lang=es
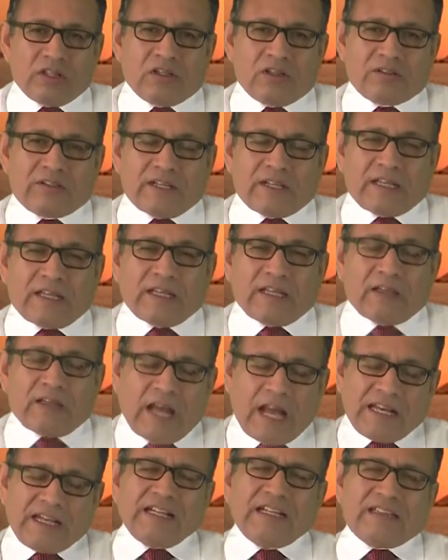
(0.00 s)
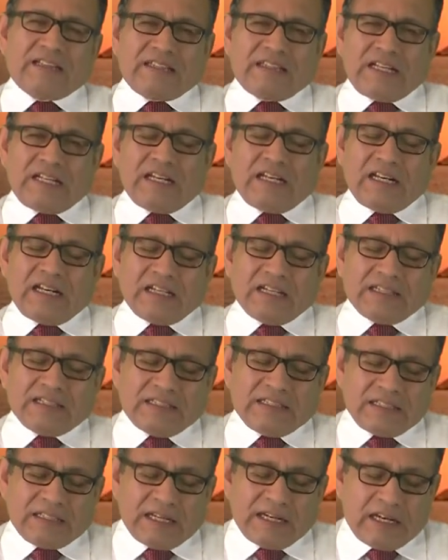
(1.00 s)
O sea, alguien tiene
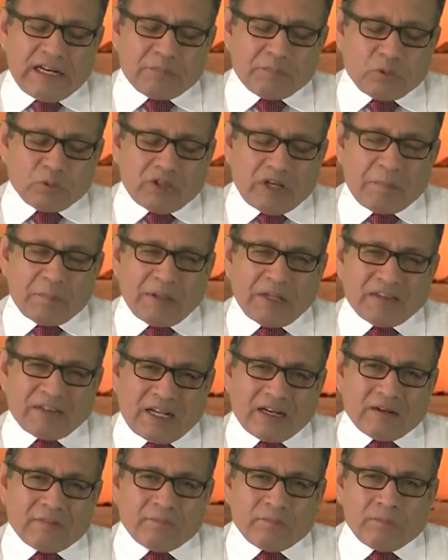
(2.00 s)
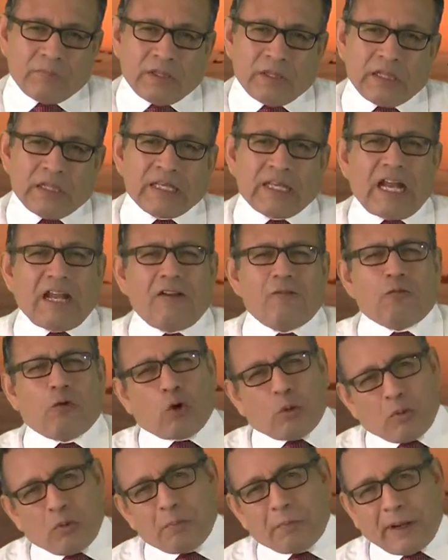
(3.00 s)
siquiera la posibilidad de pensar que alguien
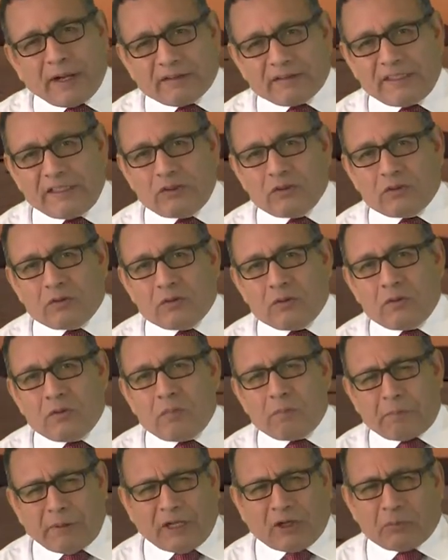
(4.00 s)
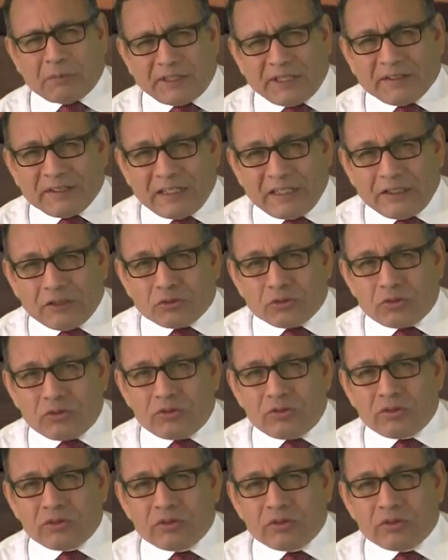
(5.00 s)
forma un partido para cometer delitos.